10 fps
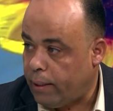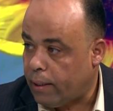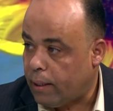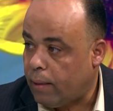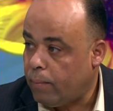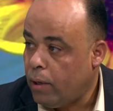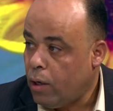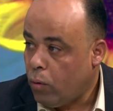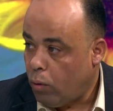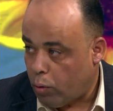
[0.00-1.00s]
الكرام
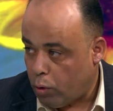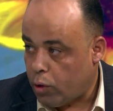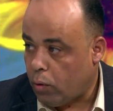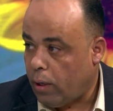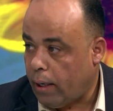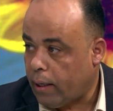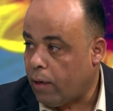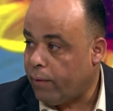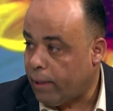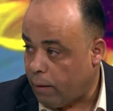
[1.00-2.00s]
ولكم الشكر حقيقة
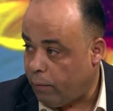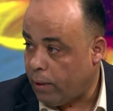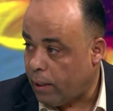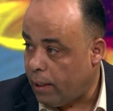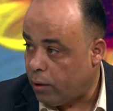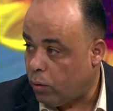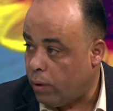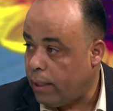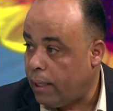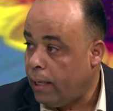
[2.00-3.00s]
في قناة
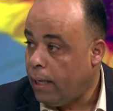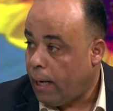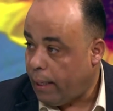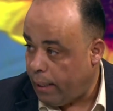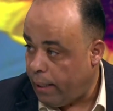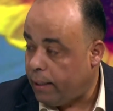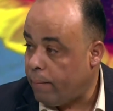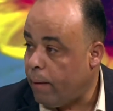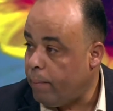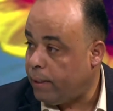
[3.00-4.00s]
رؤية على
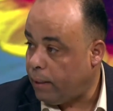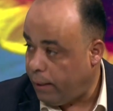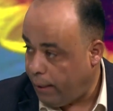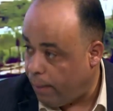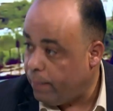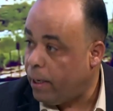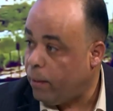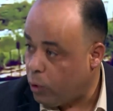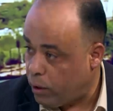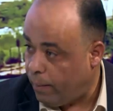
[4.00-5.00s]
الاهتمام بتدريع أبناء
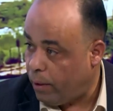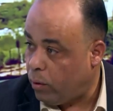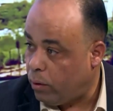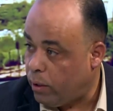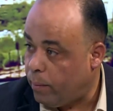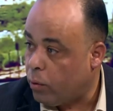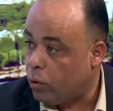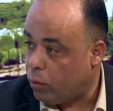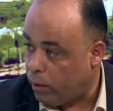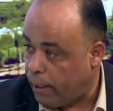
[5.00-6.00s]
المجتمع الأردني من
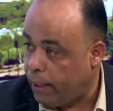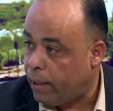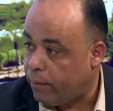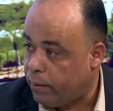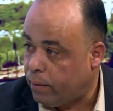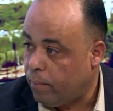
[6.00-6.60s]
خطورة هذه الآفة